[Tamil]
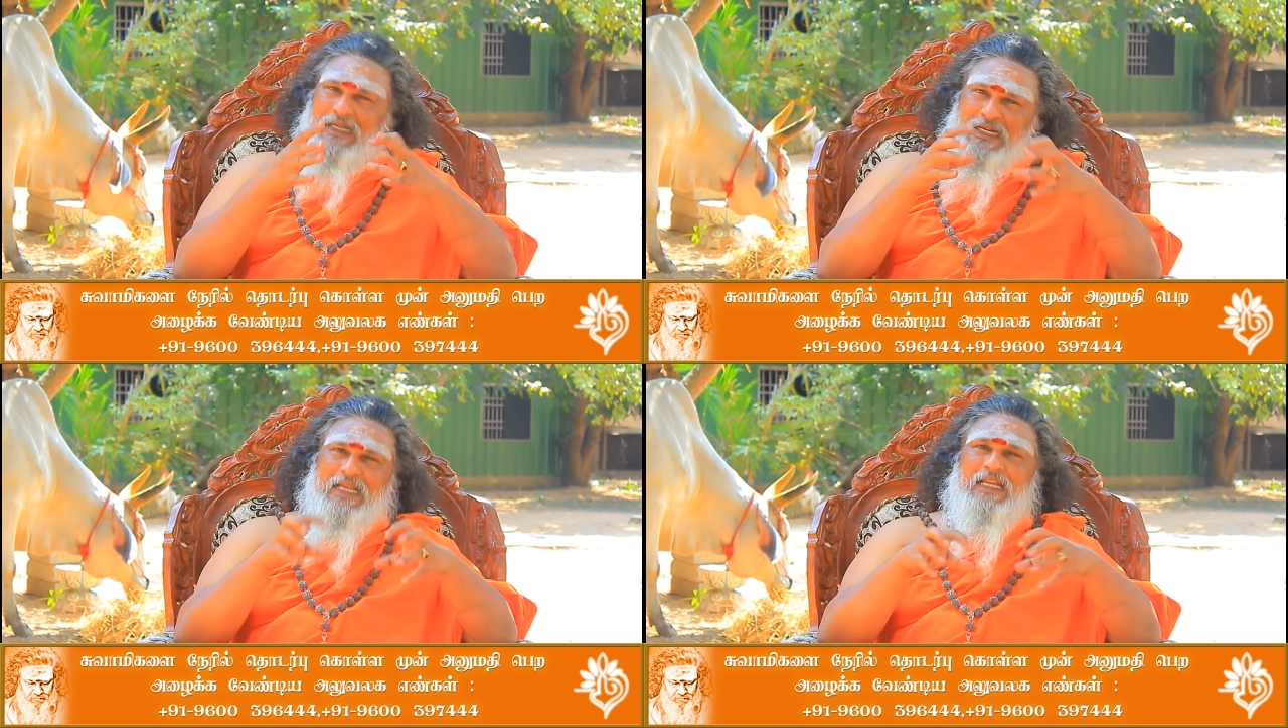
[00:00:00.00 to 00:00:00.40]

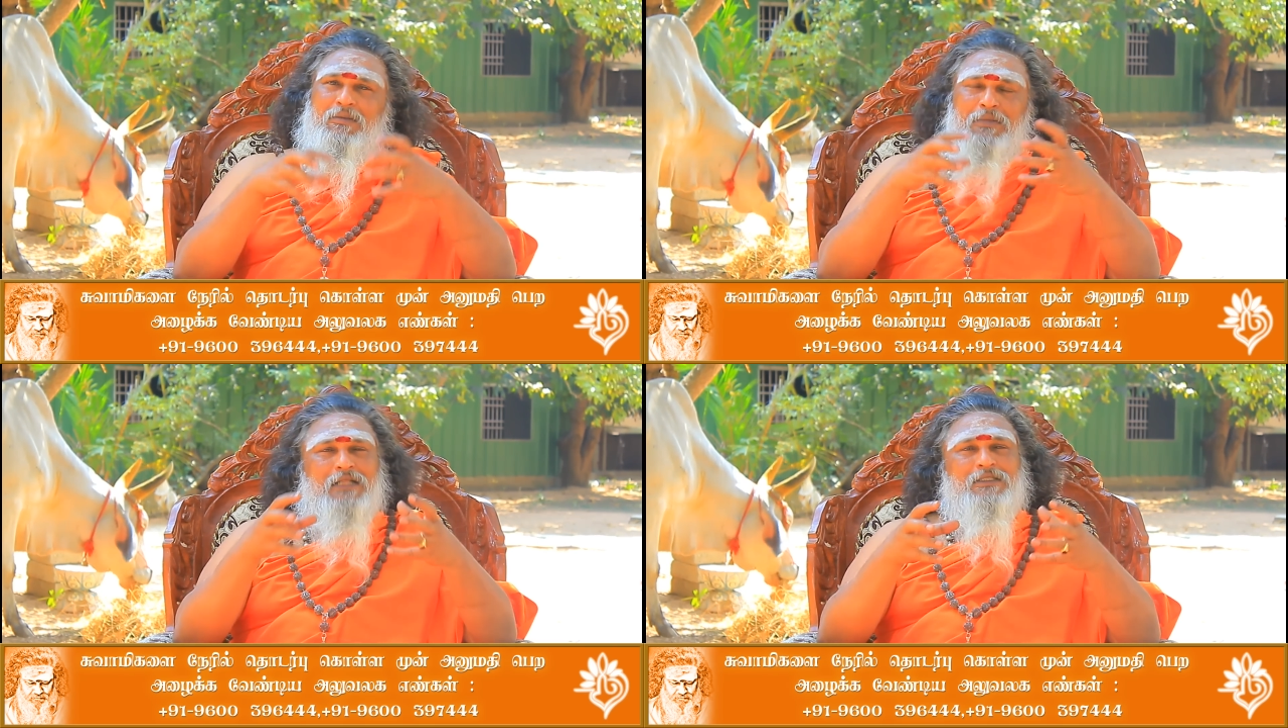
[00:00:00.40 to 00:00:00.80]
இடையில
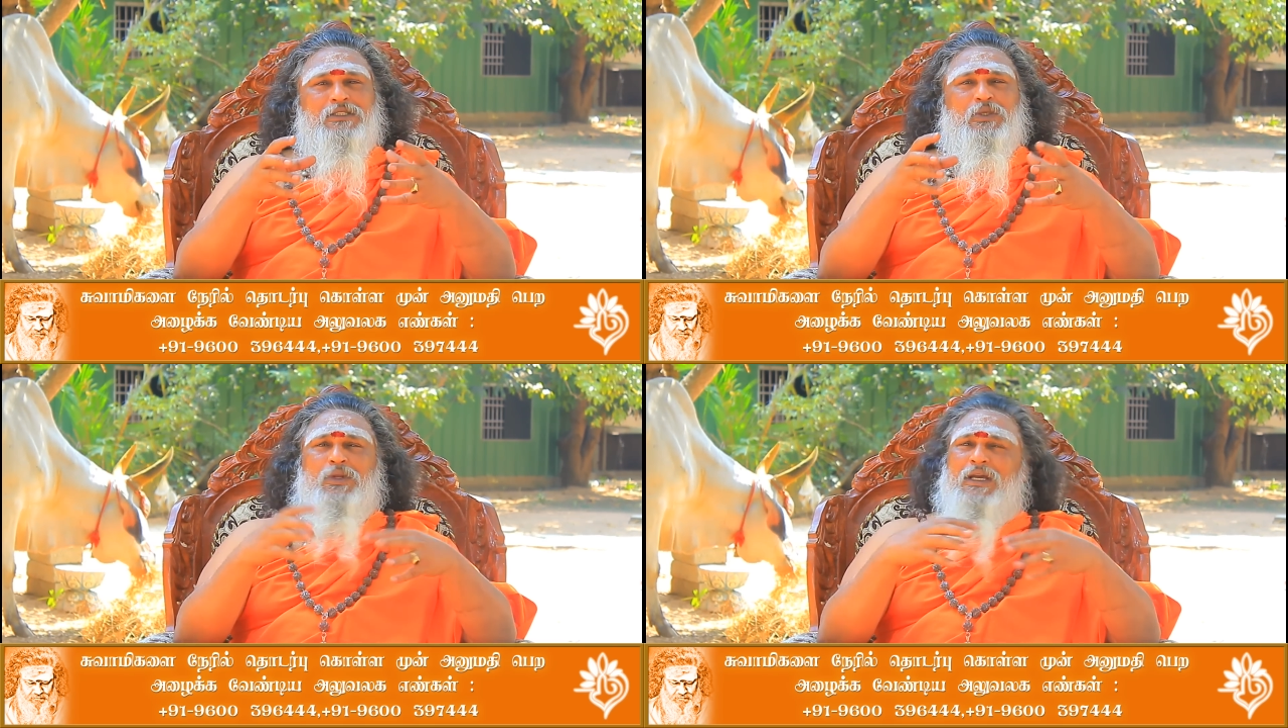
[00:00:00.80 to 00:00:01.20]
மாற்ற
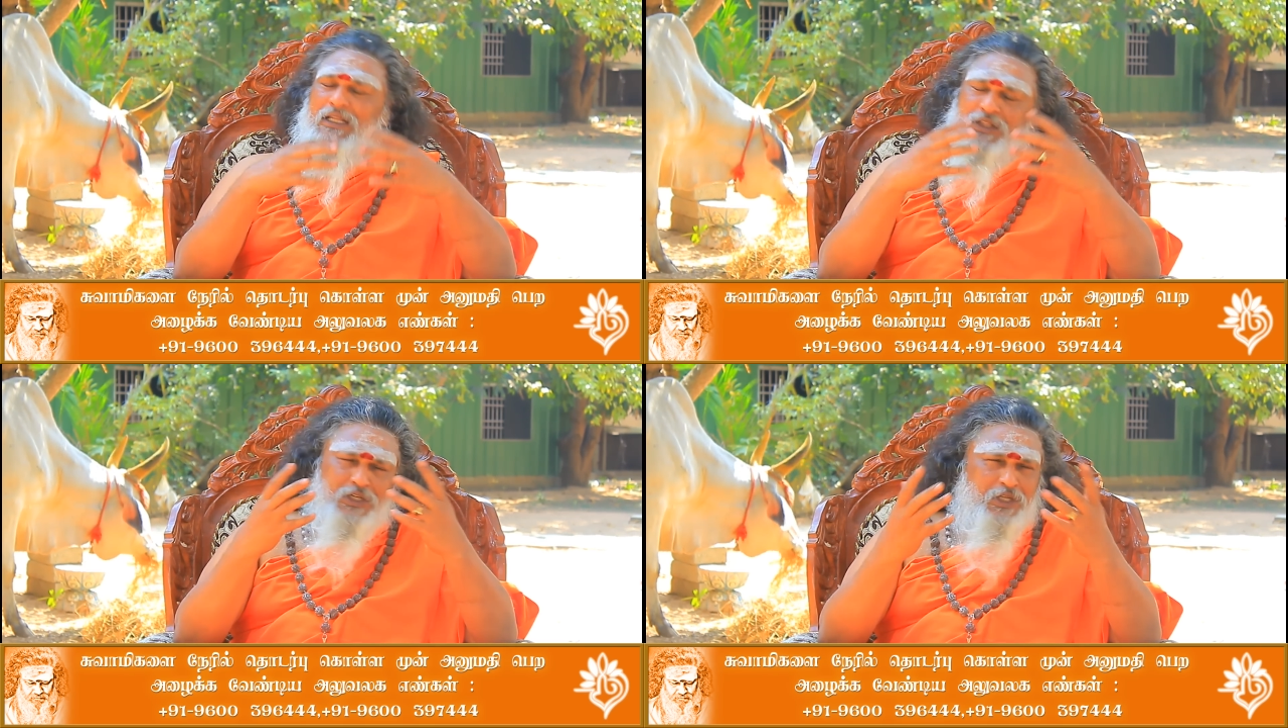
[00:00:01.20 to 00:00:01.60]
சொன்னால்
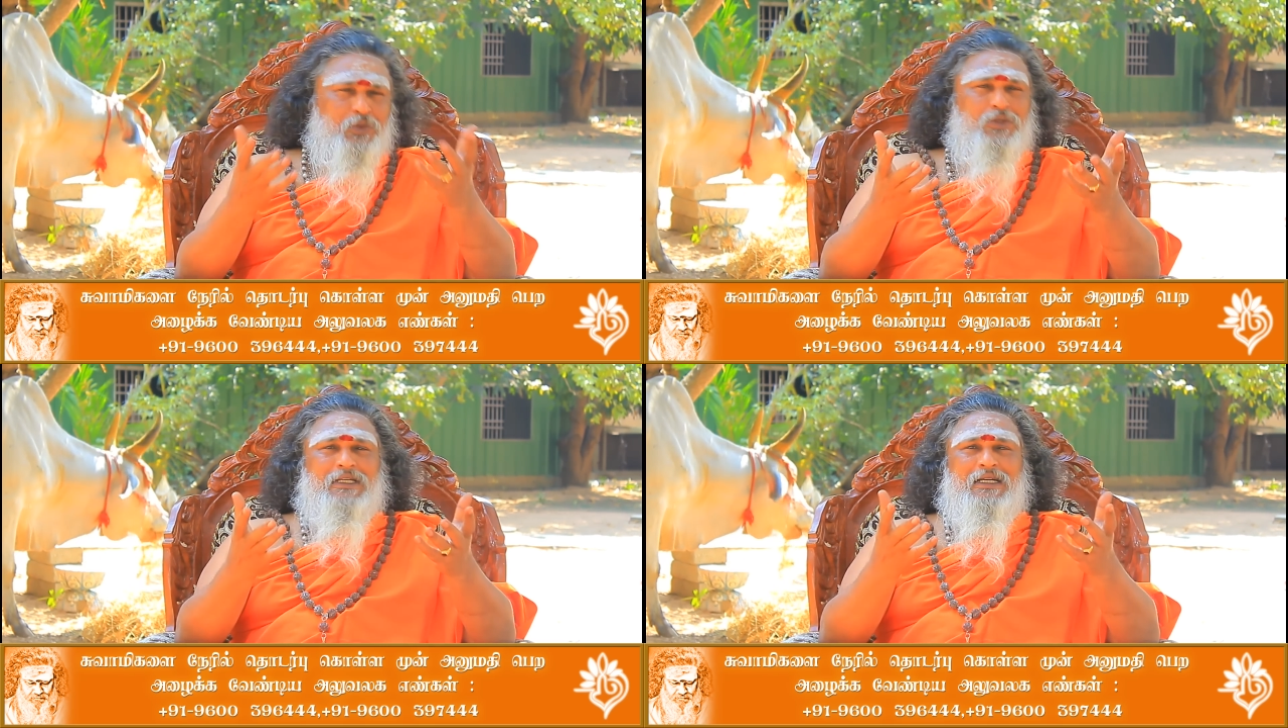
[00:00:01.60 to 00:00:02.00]

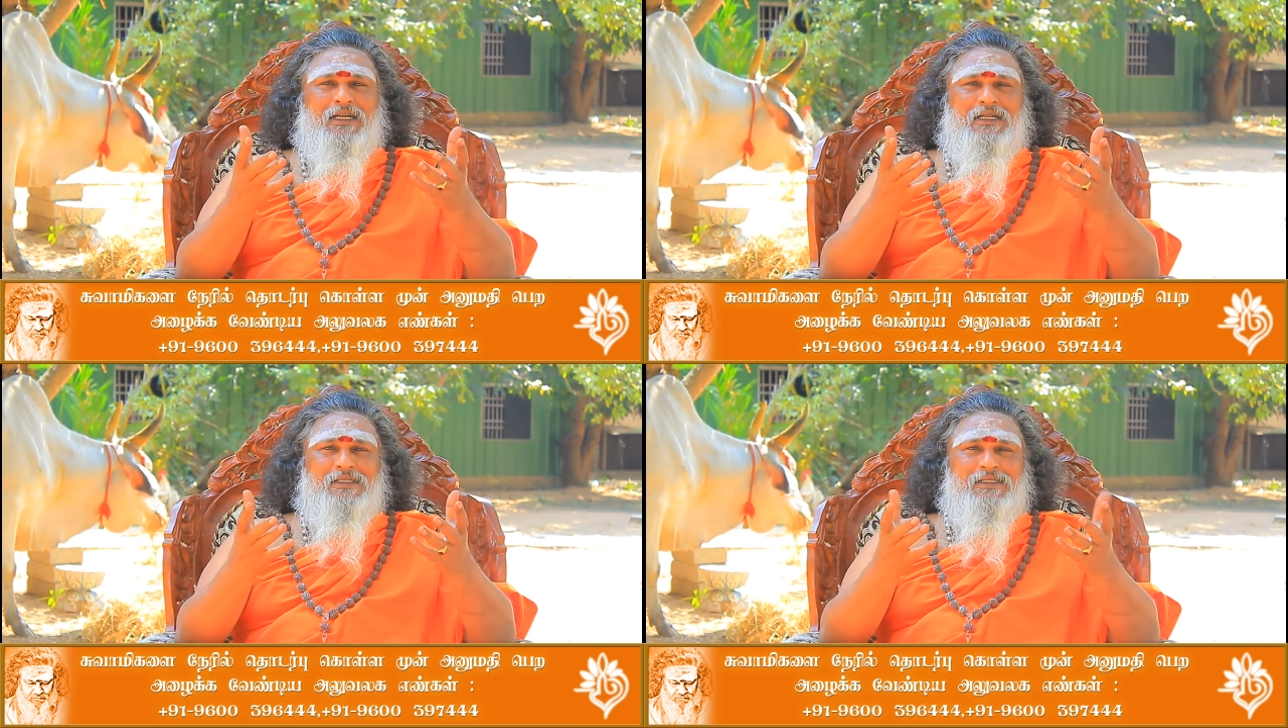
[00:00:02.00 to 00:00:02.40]
எத்தனையோ
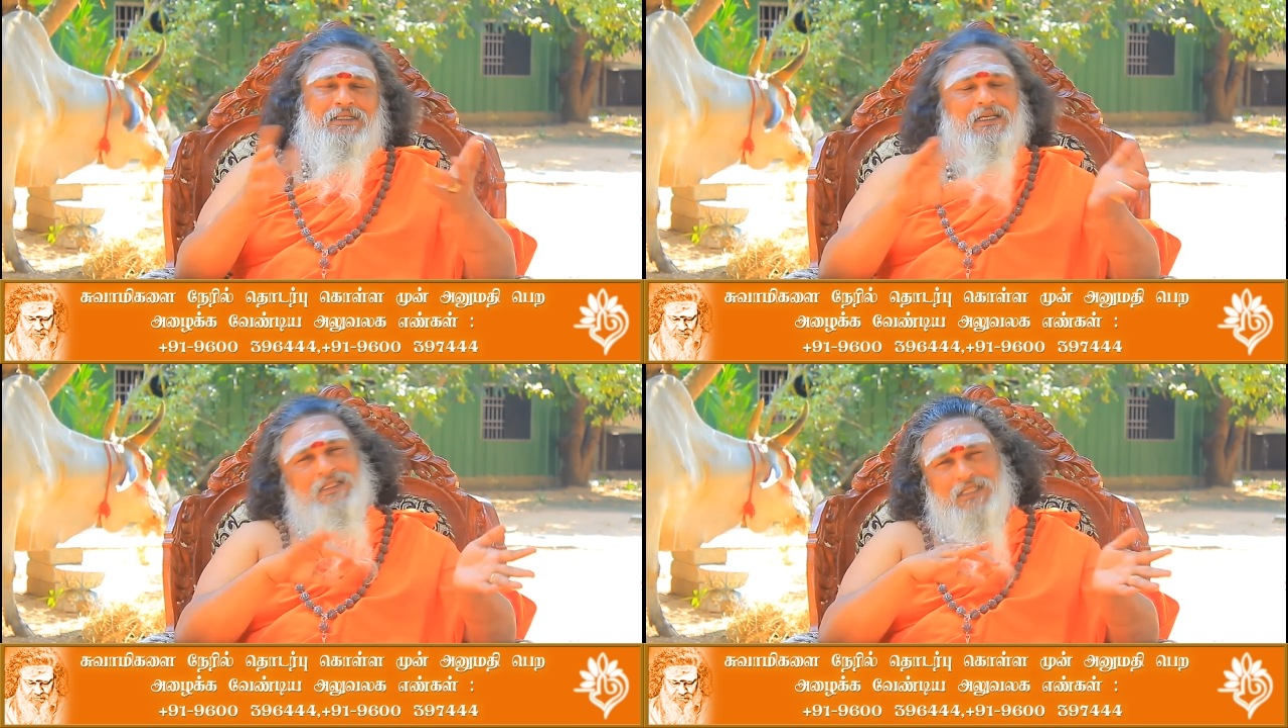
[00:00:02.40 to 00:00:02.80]
சங்கடங்கள்
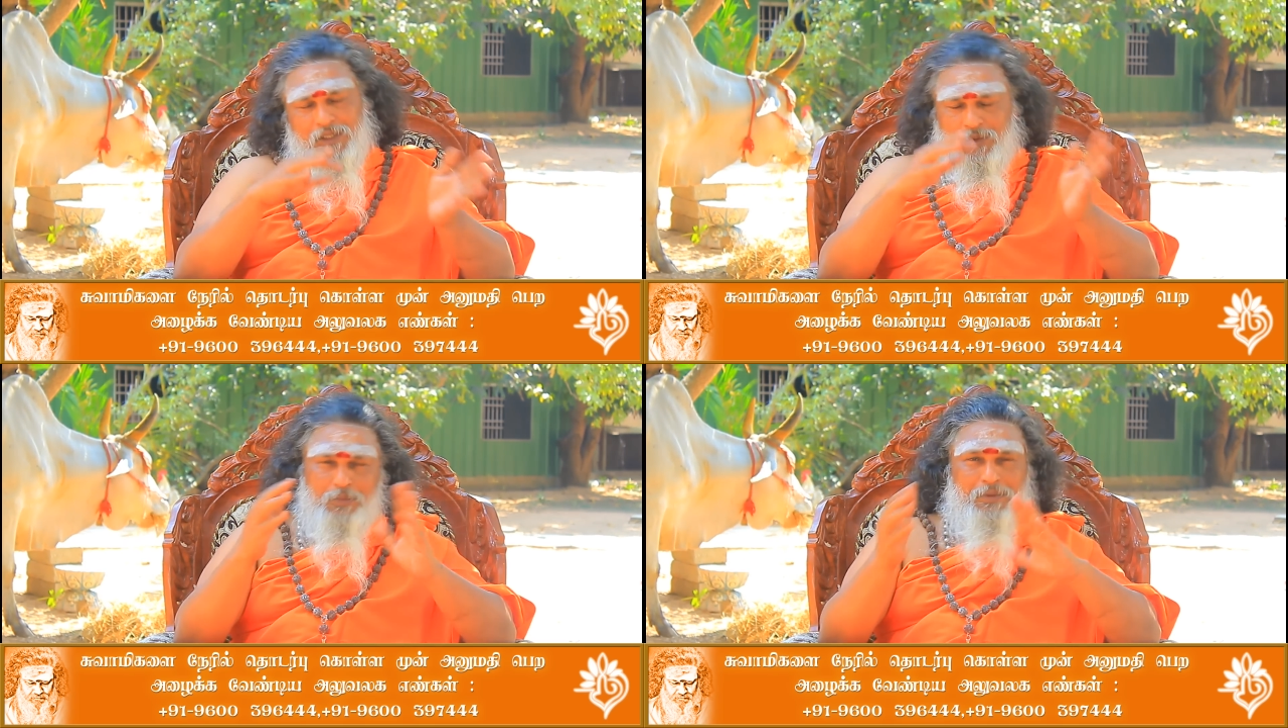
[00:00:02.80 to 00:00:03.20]
இருக்குது
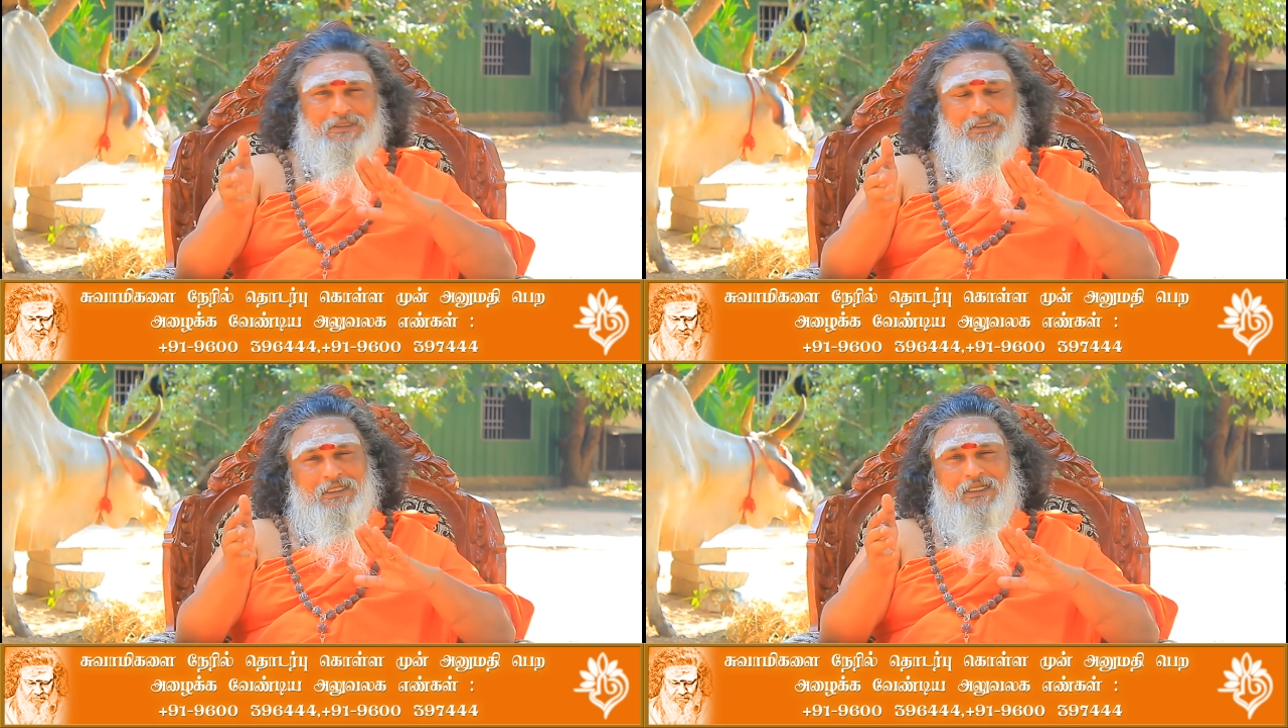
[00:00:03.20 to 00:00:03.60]
எத்தனையோ
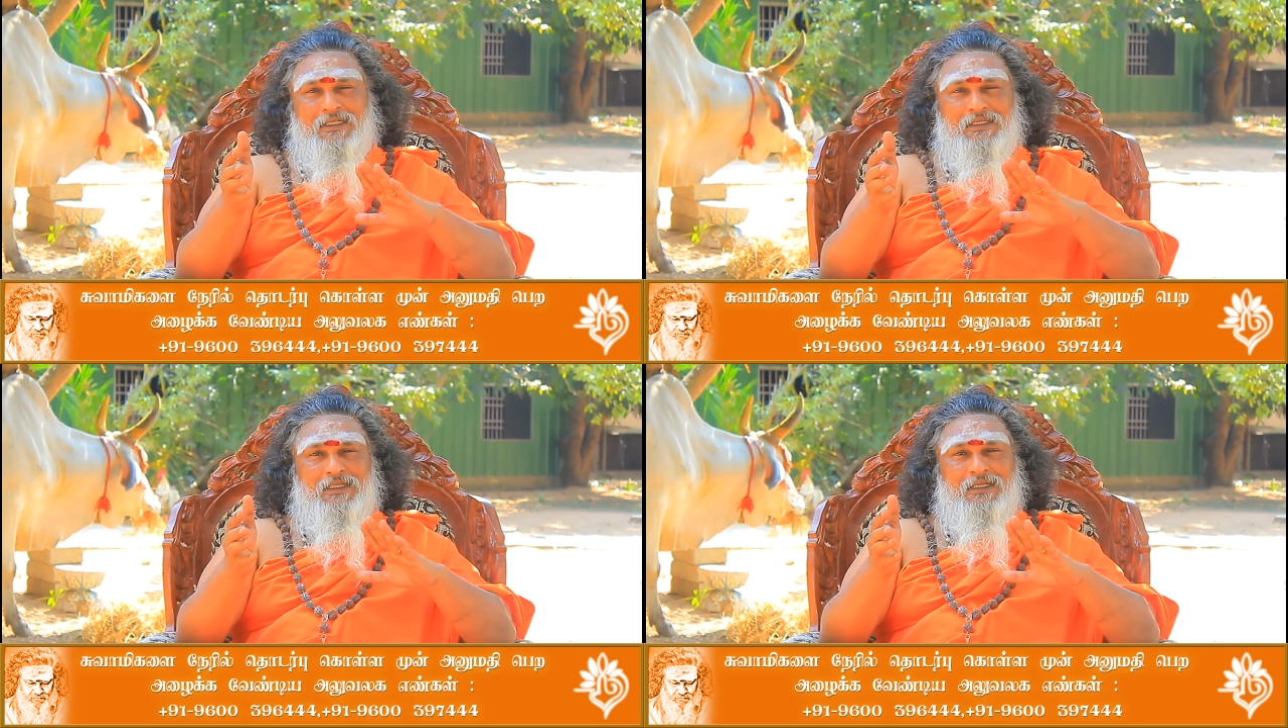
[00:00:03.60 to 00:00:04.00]
பிரச்சனைகள்
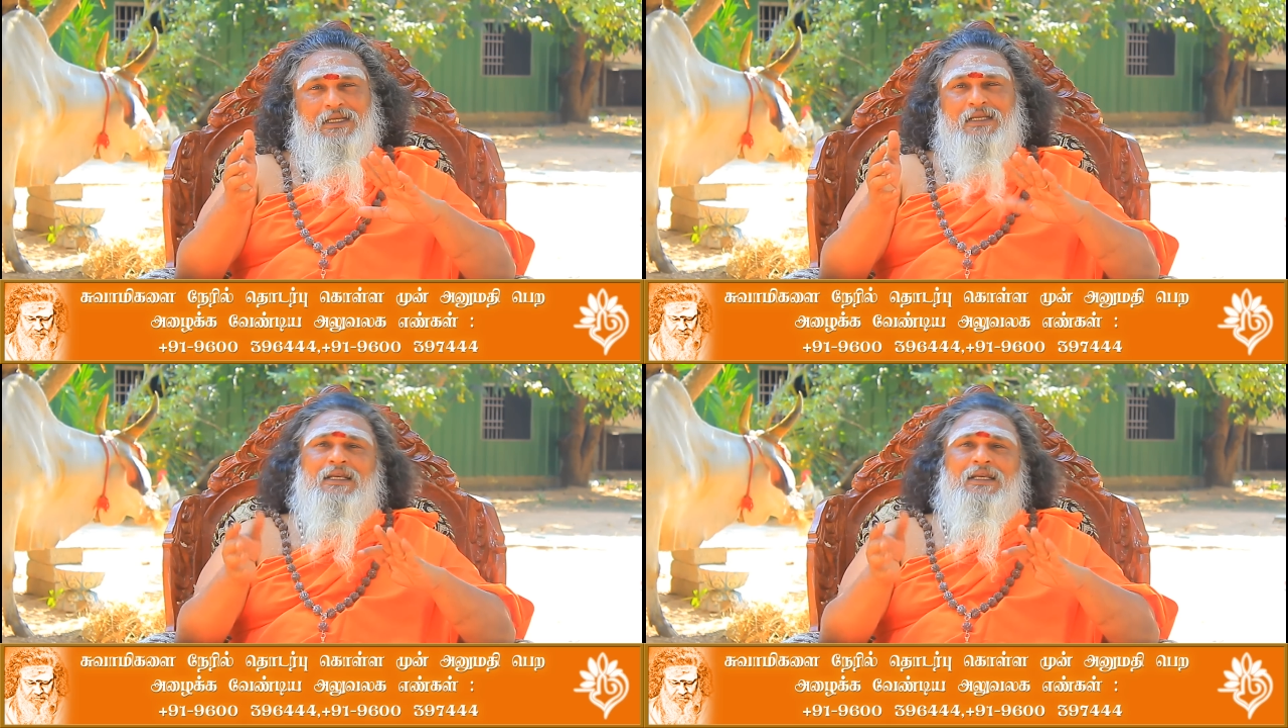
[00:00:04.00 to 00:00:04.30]
இருக்குது